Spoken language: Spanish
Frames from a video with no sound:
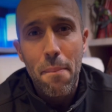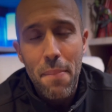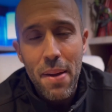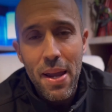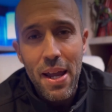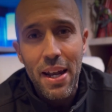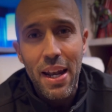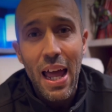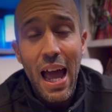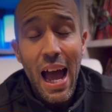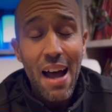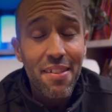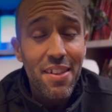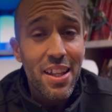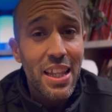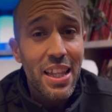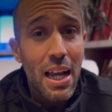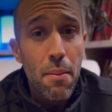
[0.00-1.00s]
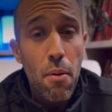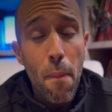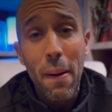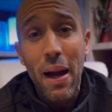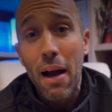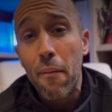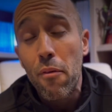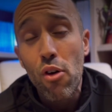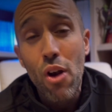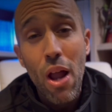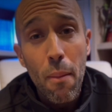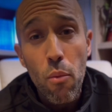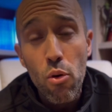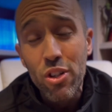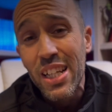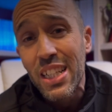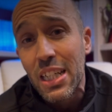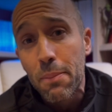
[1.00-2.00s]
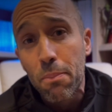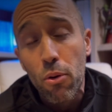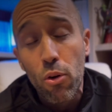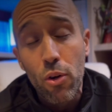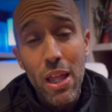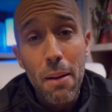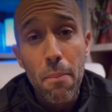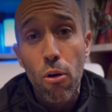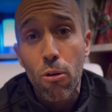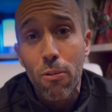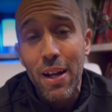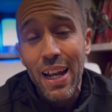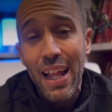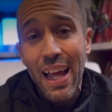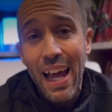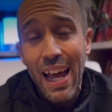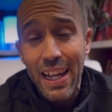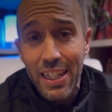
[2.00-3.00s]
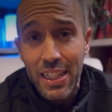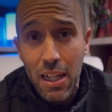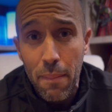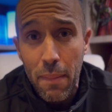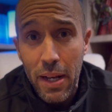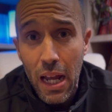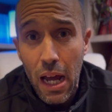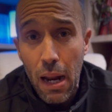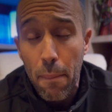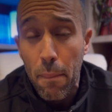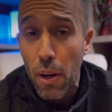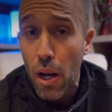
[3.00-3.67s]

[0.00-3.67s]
Bien, antes digamos pagaban una multa y se podían volver a examinar,